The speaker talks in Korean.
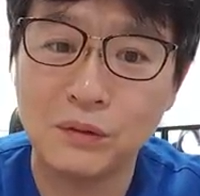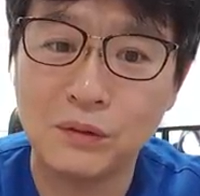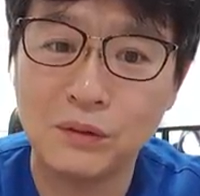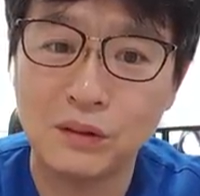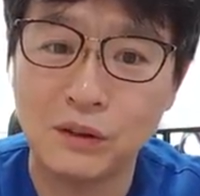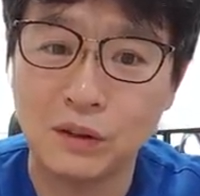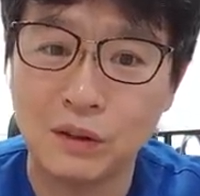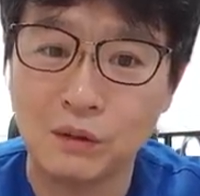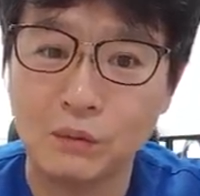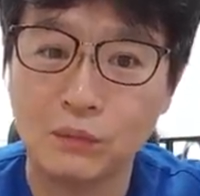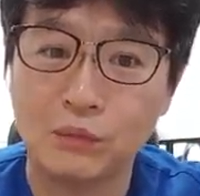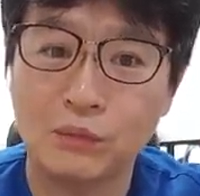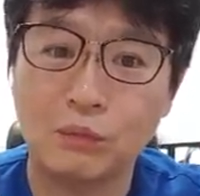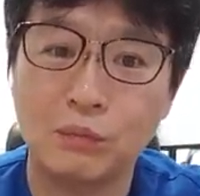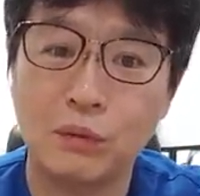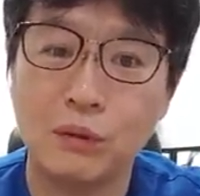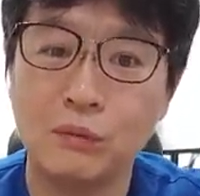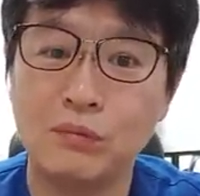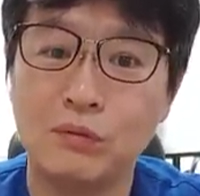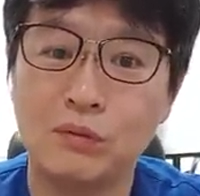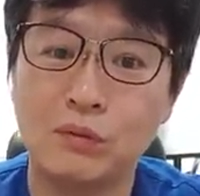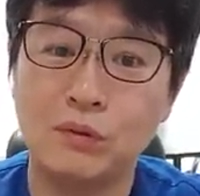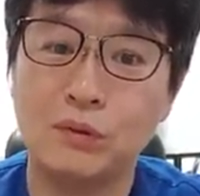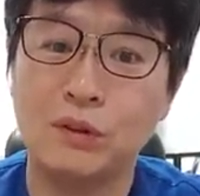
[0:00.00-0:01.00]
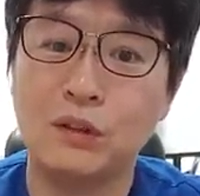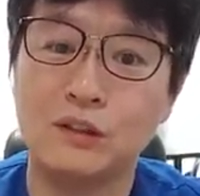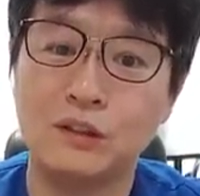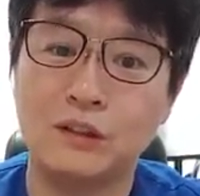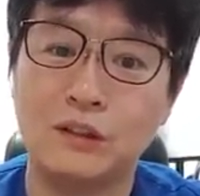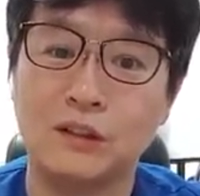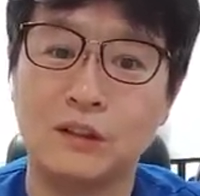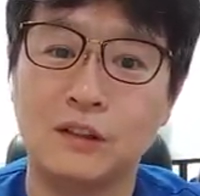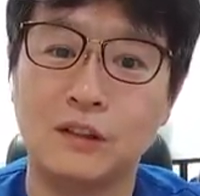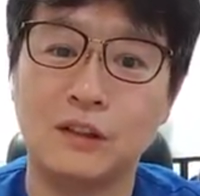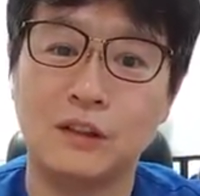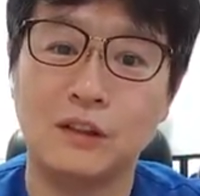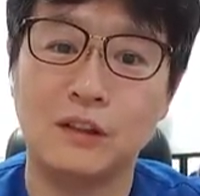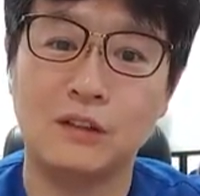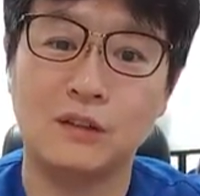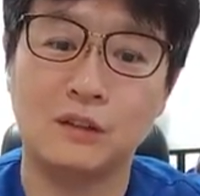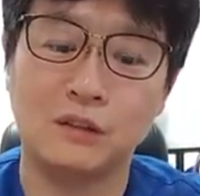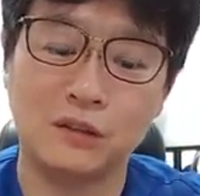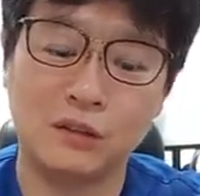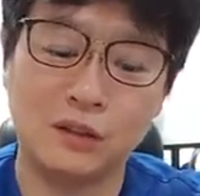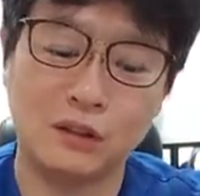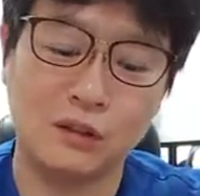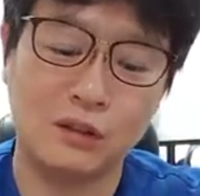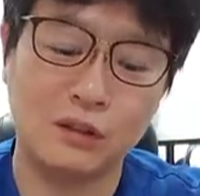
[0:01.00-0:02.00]
그냥 피부를 통해서 이렇게 그래서
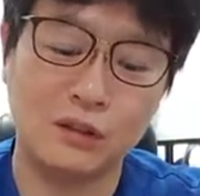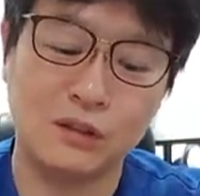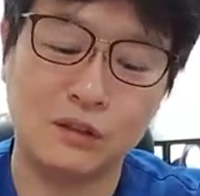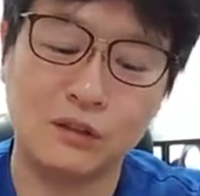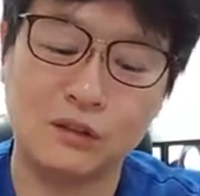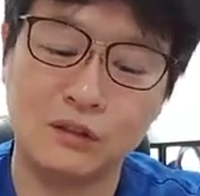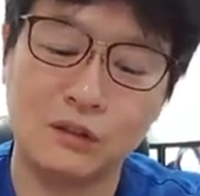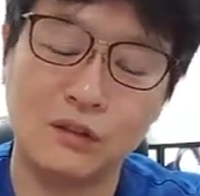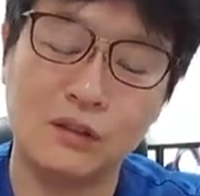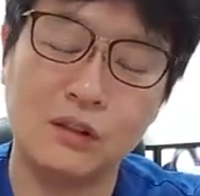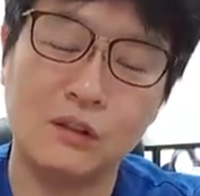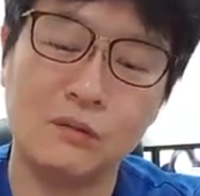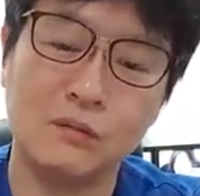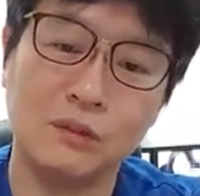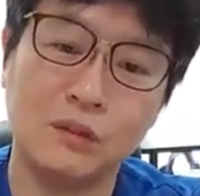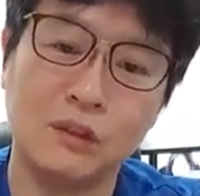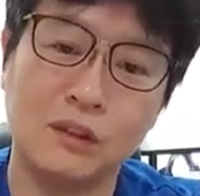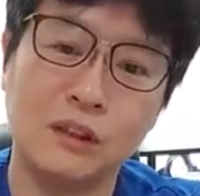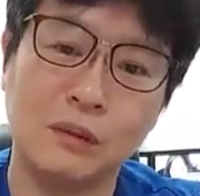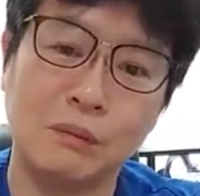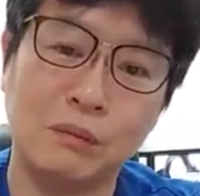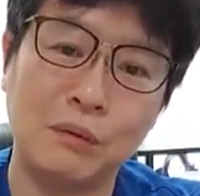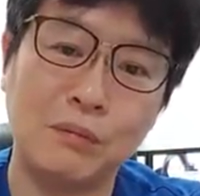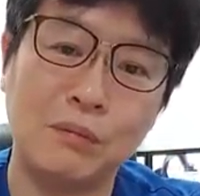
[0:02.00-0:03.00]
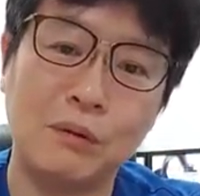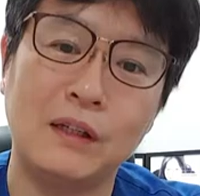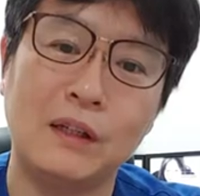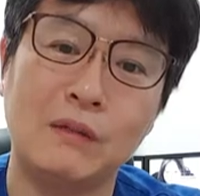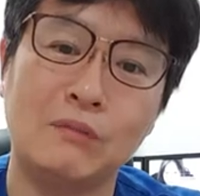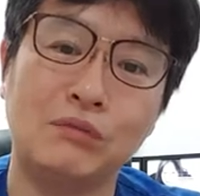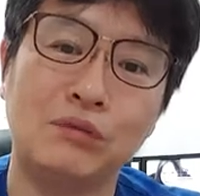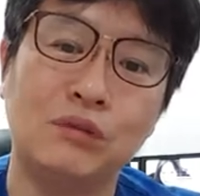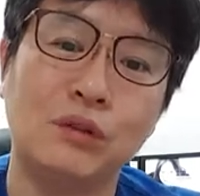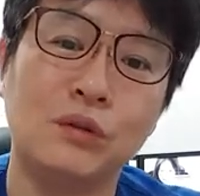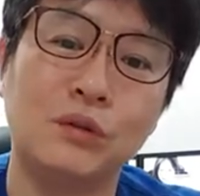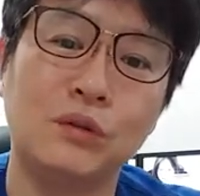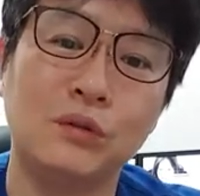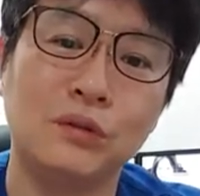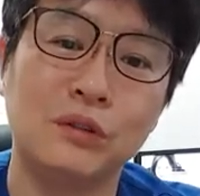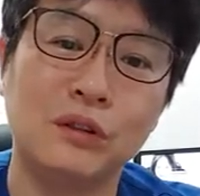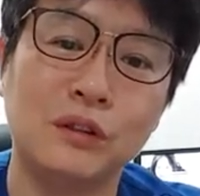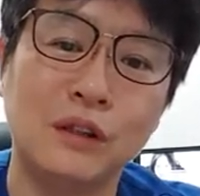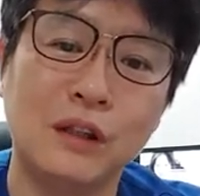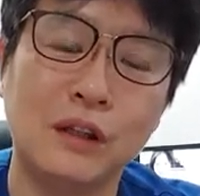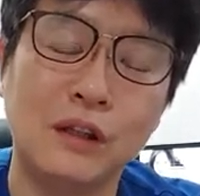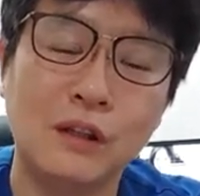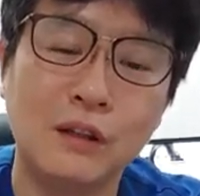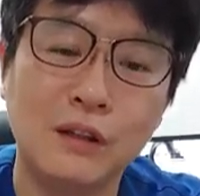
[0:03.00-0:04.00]
이제 이시면 이제 피부 안에
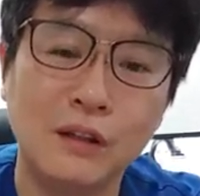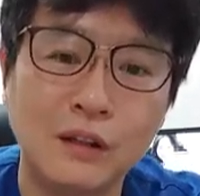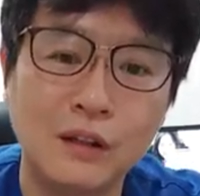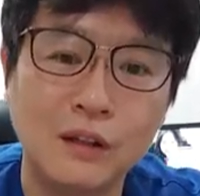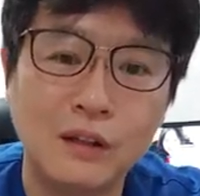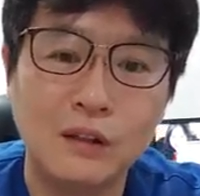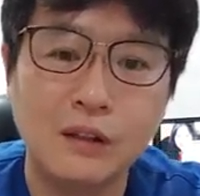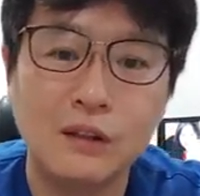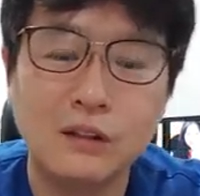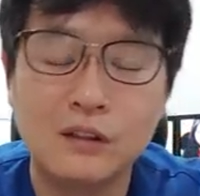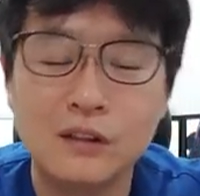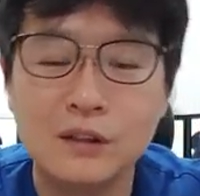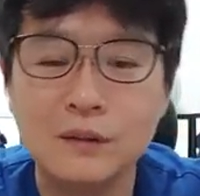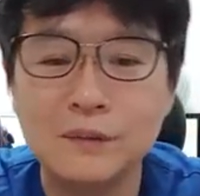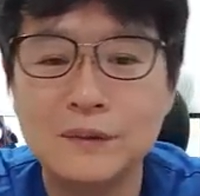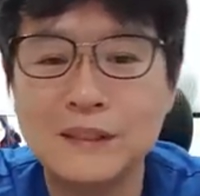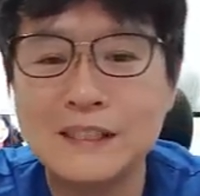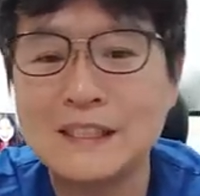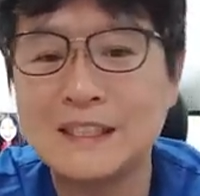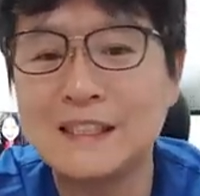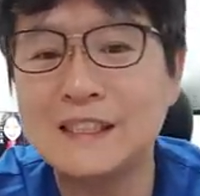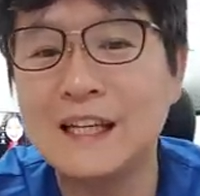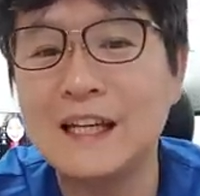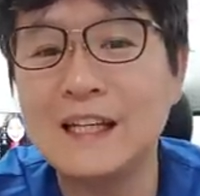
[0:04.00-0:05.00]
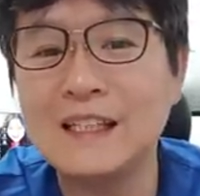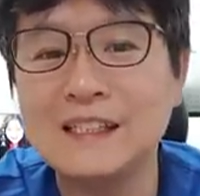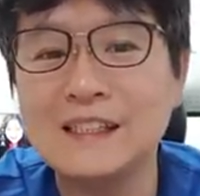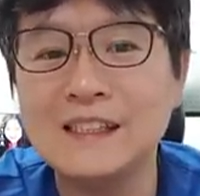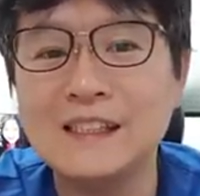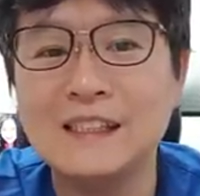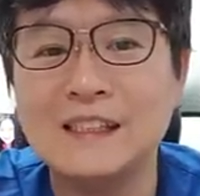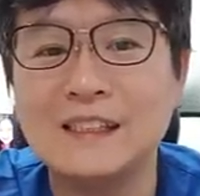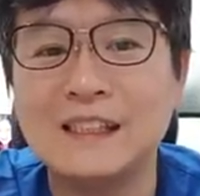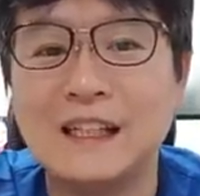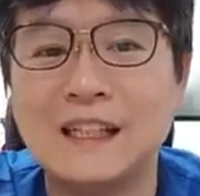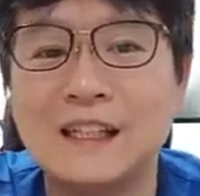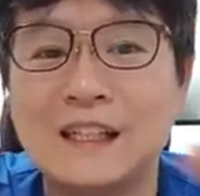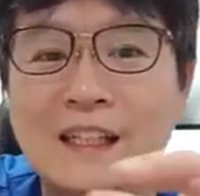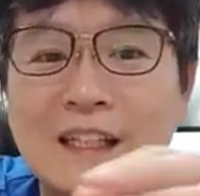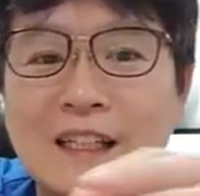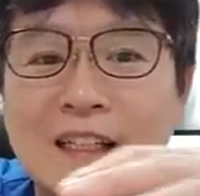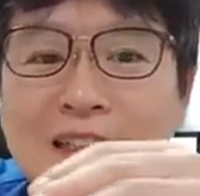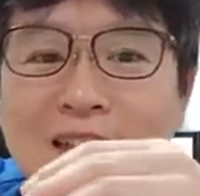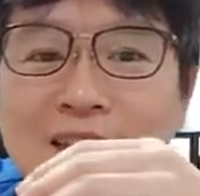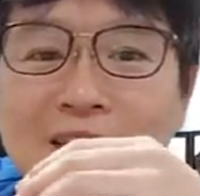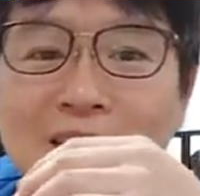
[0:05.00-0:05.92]
묻어놓는데 그러면 째지는 않아요.